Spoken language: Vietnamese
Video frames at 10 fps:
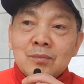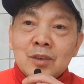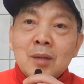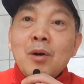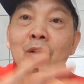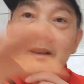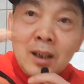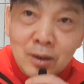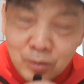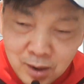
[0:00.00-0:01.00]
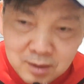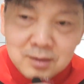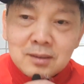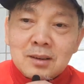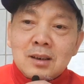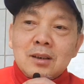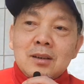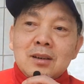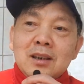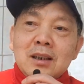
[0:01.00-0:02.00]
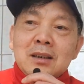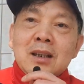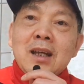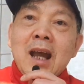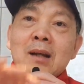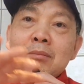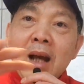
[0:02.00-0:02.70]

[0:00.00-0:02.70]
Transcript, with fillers: để moi tiền của Đức để ăn